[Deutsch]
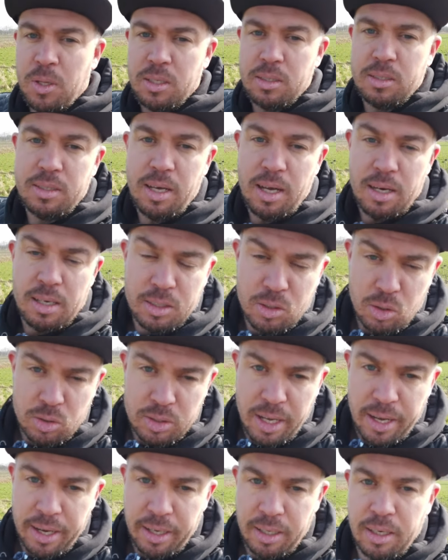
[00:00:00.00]
Das ist alles
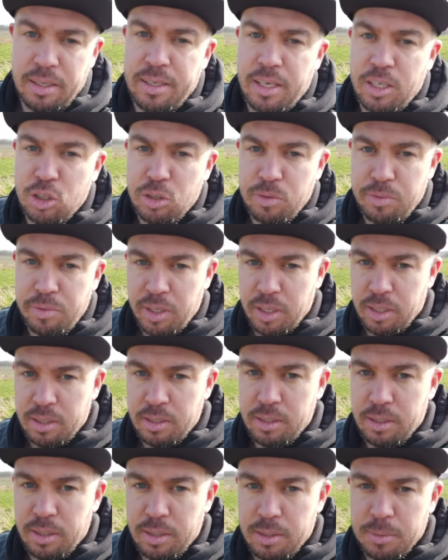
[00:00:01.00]
aus eigener Tasche
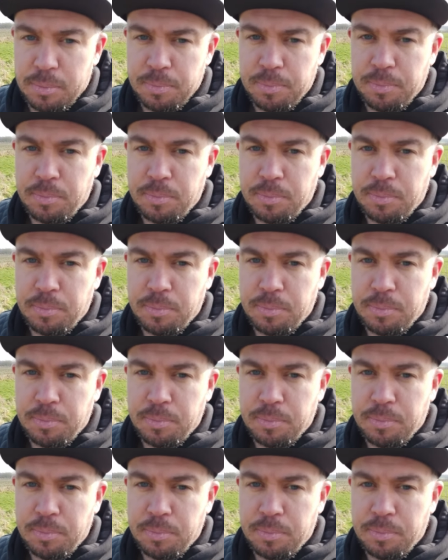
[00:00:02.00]
finanziert.